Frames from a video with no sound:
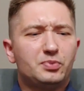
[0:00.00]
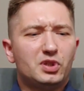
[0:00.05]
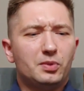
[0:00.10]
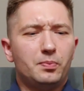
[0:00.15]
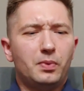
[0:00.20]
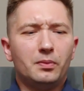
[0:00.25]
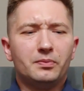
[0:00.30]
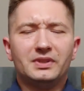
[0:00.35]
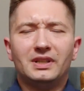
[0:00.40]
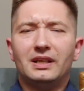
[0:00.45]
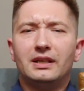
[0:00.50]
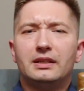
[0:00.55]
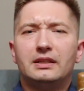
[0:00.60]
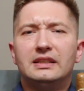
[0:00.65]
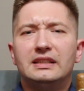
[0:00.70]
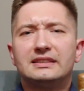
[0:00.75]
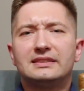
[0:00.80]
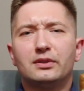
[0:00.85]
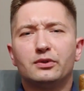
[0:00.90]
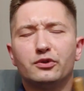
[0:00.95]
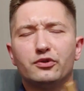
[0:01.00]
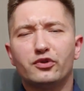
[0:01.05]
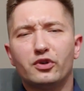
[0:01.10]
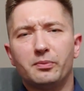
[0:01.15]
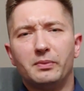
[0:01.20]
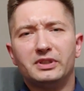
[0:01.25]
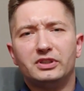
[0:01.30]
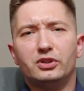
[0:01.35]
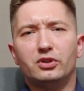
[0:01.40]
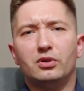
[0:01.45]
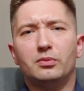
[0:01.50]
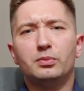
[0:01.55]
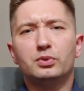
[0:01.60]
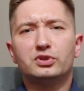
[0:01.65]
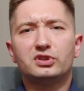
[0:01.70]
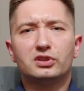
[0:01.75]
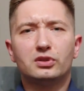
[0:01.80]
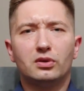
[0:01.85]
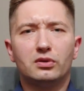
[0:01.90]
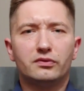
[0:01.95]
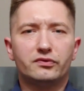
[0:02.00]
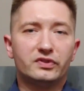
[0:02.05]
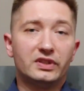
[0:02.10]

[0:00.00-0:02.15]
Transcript: przypomnę, jest on w formacie robusto,